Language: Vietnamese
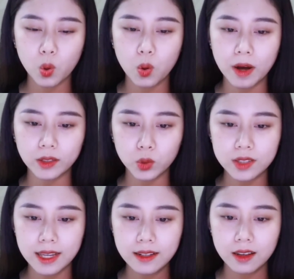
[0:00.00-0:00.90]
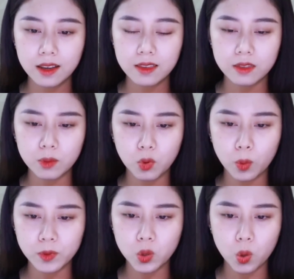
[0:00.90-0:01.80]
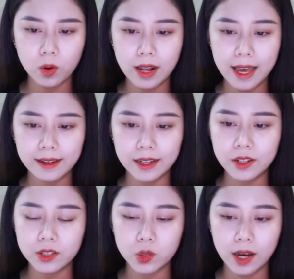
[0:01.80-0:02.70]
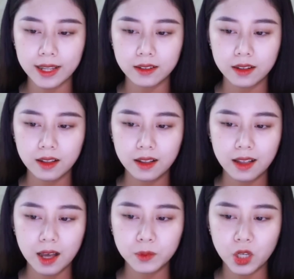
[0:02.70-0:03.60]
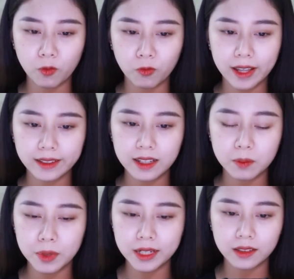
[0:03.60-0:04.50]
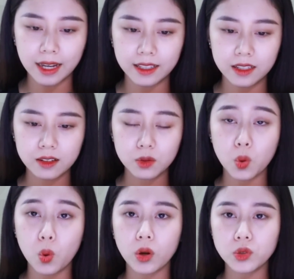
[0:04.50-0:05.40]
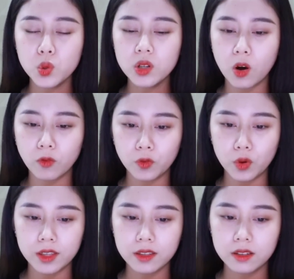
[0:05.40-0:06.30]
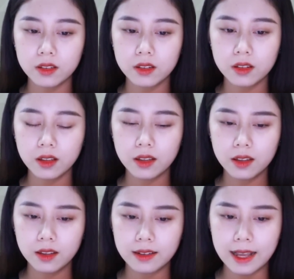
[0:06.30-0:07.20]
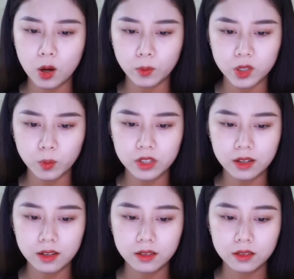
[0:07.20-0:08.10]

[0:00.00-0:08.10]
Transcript: Cô mở túi sách, tìm hộp sô-cô-la để đưa cho anh. Âm giọng vang lên bên tai, cô có chút không vui. Đã học xong chưa?